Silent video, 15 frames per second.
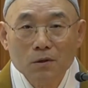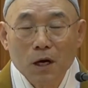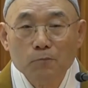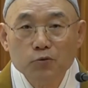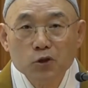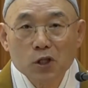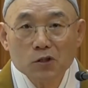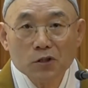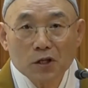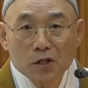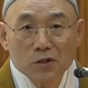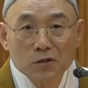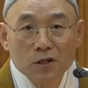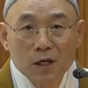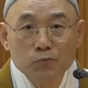아 부처님
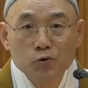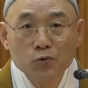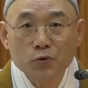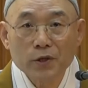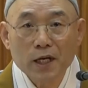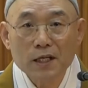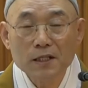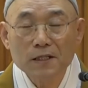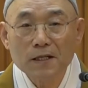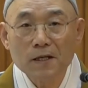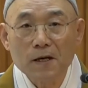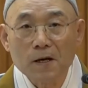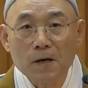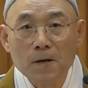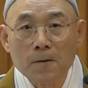계신 데가
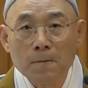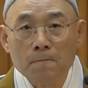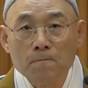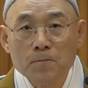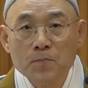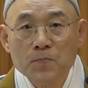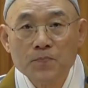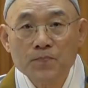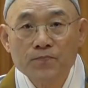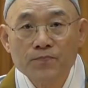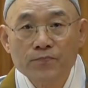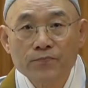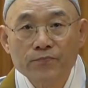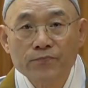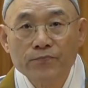불도량이니까
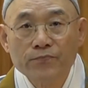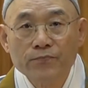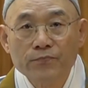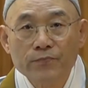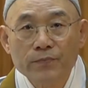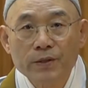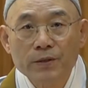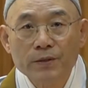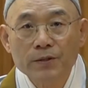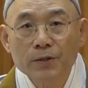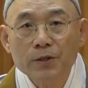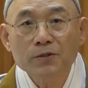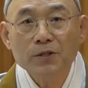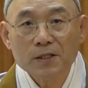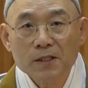
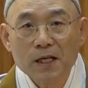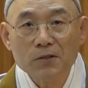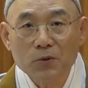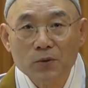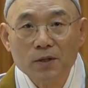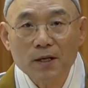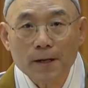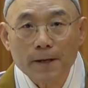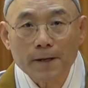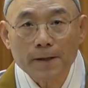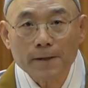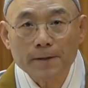그런 세상이 된다.